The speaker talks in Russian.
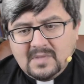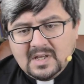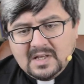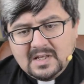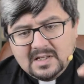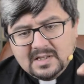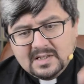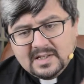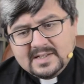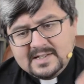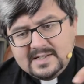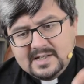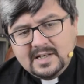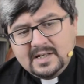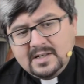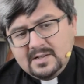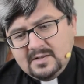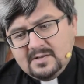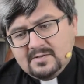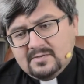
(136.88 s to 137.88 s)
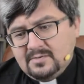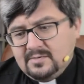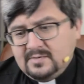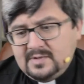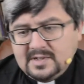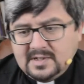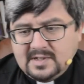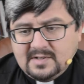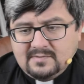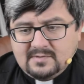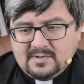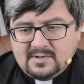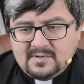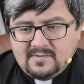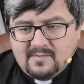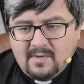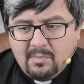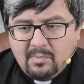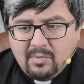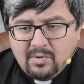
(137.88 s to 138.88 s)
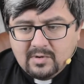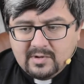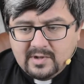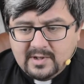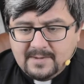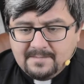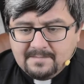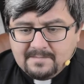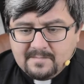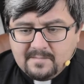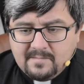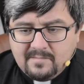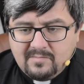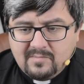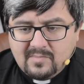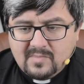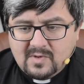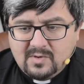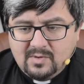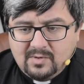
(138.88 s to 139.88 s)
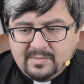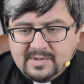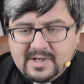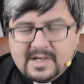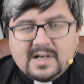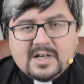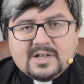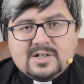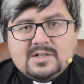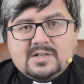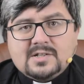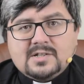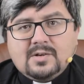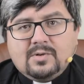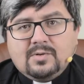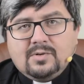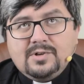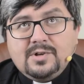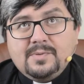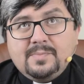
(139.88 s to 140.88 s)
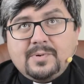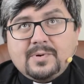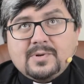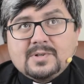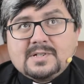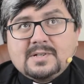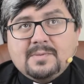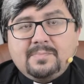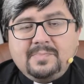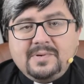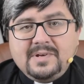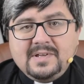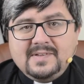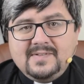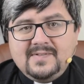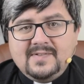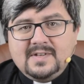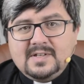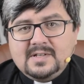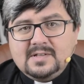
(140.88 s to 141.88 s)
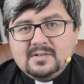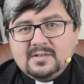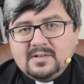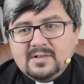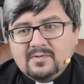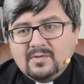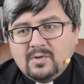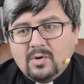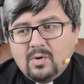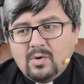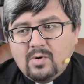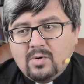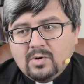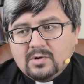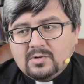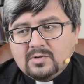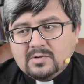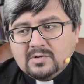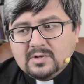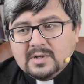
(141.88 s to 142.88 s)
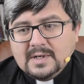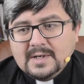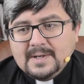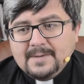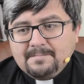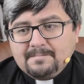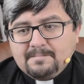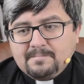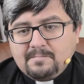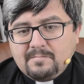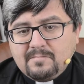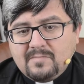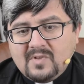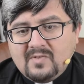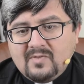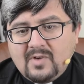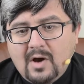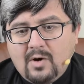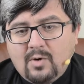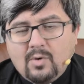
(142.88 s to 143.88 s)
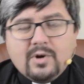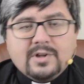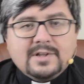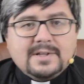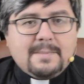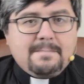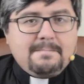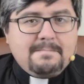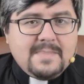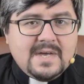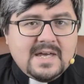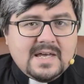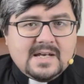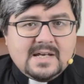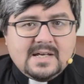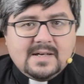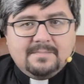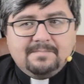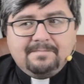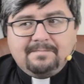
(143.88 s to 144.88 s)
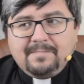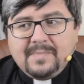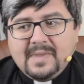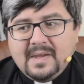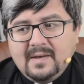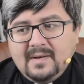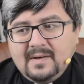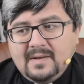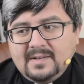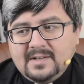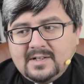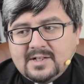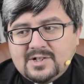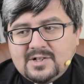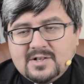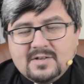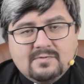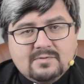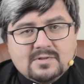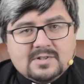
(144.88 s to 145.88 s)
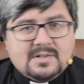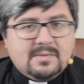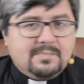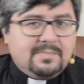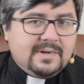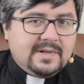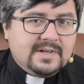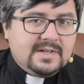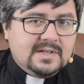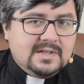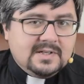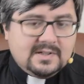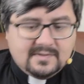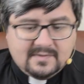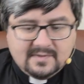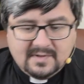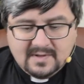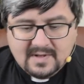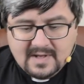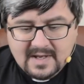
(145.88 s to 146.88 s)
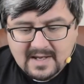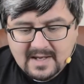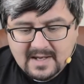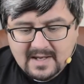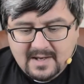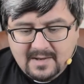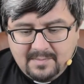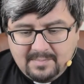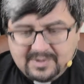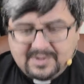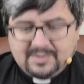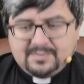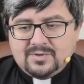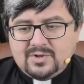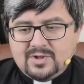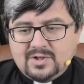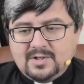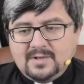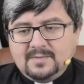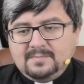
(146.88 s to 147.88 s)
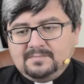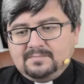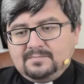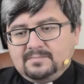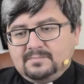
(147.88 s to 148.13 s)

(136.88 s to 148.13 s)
и наделил его вот этой вот свободой, то, мне кажется, Он не просто предвидел его уход, Он в какой-то мере а, даже его запланировал. Потому что